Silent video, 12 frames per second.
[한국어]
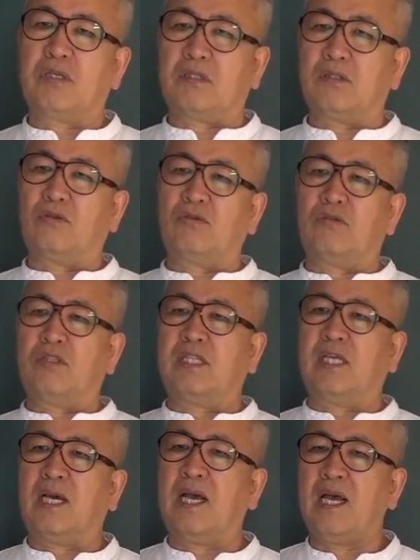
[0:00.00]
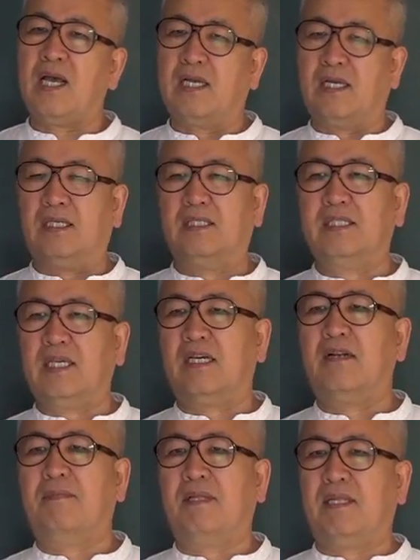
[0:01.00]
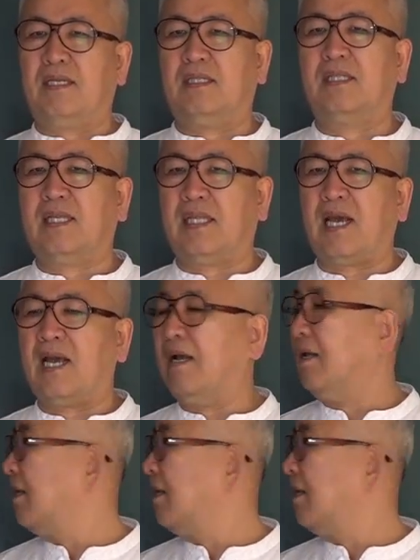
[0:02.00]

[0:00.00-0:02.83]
들어오는 때가 짝을 만나는 때다.